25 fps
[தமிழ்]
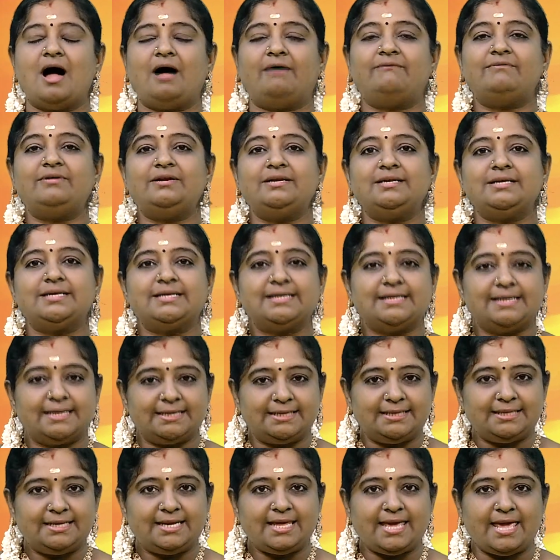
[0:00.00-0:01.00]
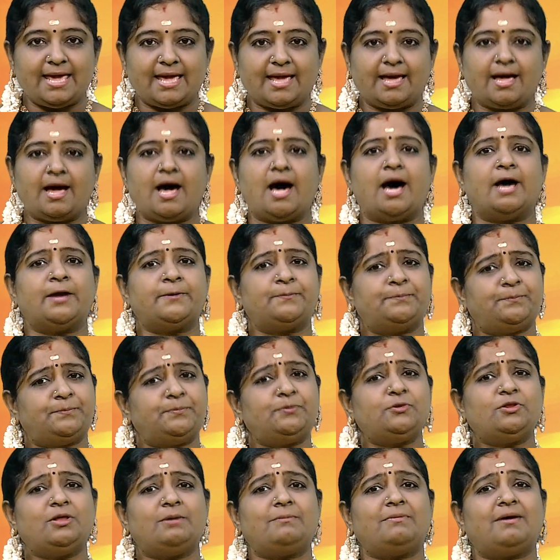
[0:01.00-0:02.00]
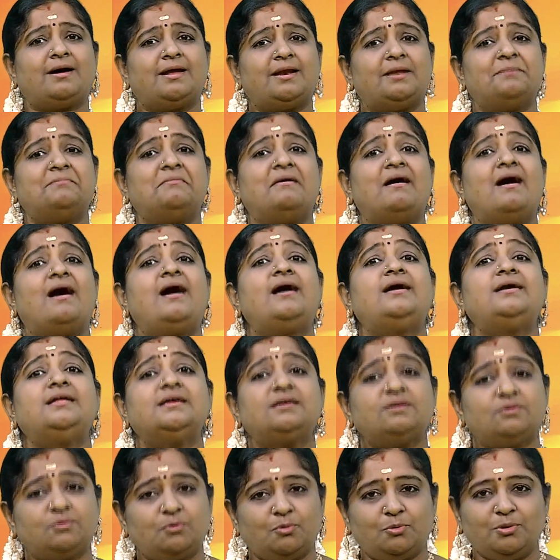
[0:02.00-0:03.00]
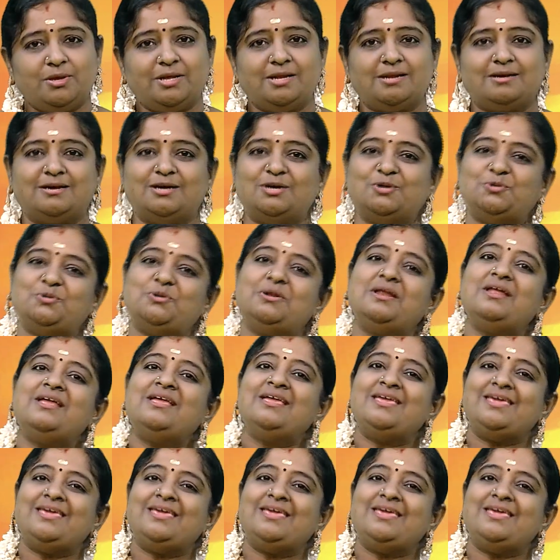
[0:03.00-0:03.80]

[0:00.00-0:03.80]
அவன் கட்டிய அற்புதமான மாட கோயில்களுள்